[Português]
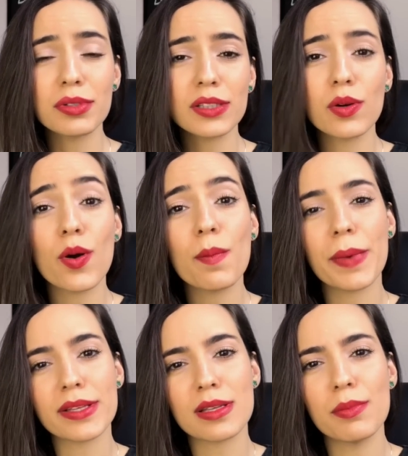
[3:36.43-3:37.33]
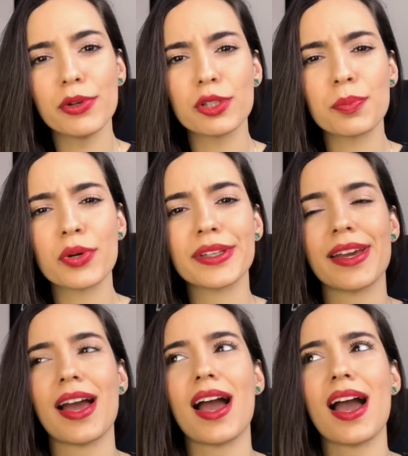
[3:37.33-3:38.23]
O que não compensa muito
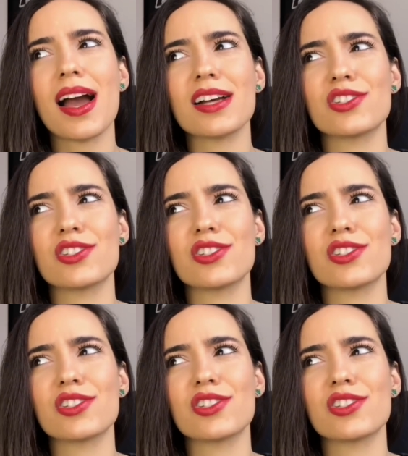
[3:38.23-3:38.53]
porque a